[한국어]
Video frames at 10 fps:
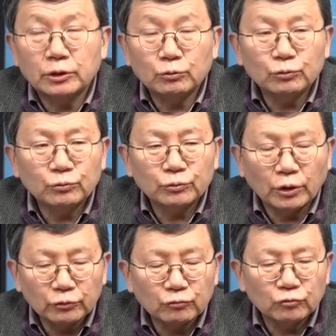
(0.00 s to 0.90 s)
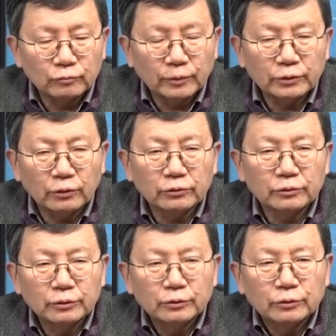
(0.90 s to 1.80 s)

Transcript: 기후 연구 뭐 이런